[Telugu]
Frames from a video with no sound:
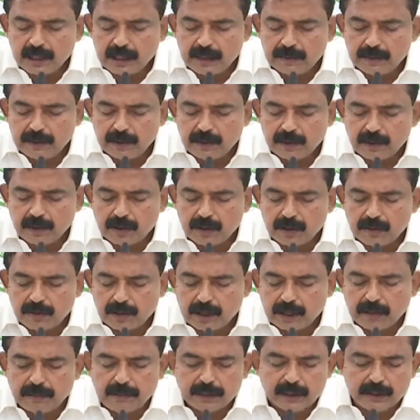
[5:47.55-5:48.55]
ఎనభై ఒక్క
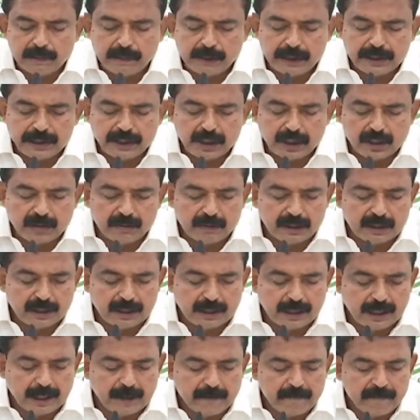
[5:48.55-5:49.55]
వేల మంది పైచిలుకు
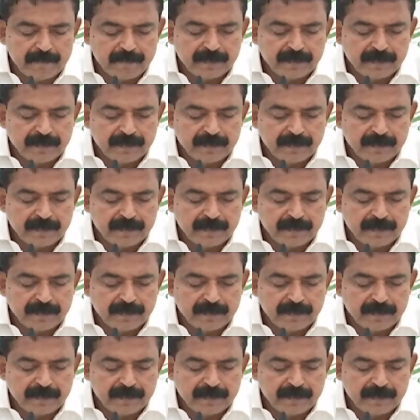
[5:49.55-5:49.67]
మందికి